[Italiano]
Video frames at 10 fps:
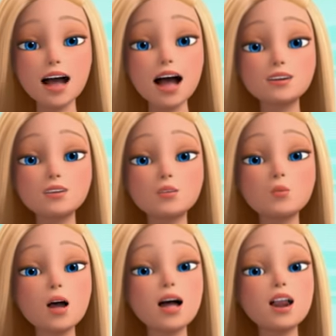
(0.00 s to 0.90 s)
E
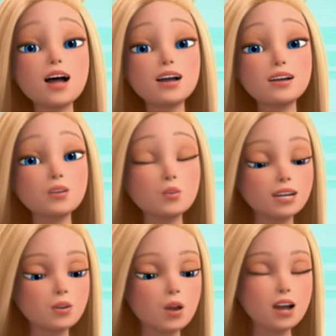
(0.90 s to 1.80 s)
voilà!
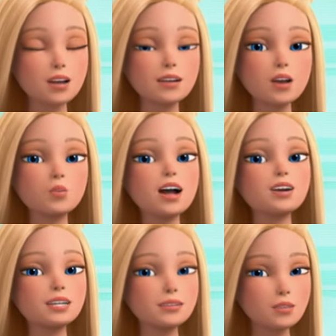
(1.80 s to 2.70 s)
Per ottenere un
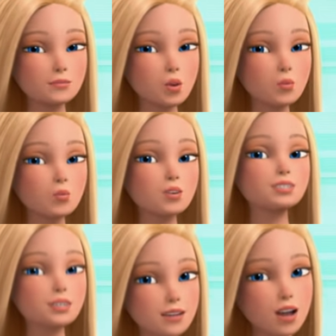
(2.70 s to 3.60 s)
cucchiaio di scorza
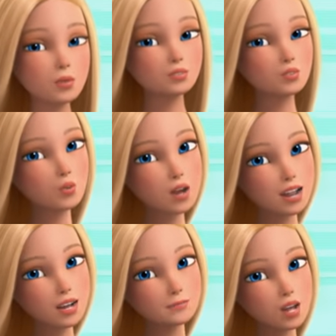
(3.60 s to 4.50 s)
sarà sufficiente
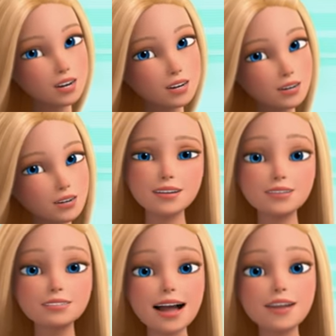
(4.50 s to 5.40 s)
un limone.
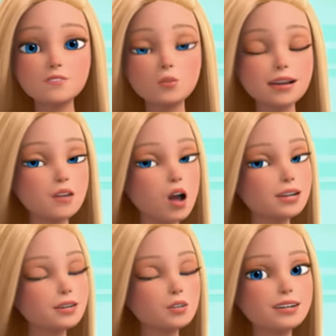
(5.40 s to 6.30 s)
Ora che abbiamo tutti
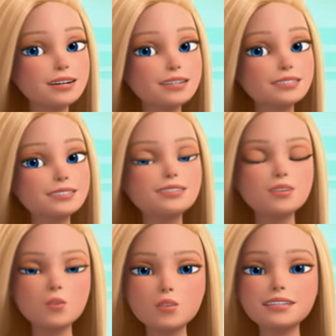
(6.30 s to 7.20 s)
gli ingredienti,
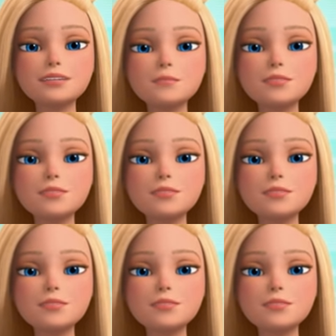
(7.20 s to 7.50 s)
possiamo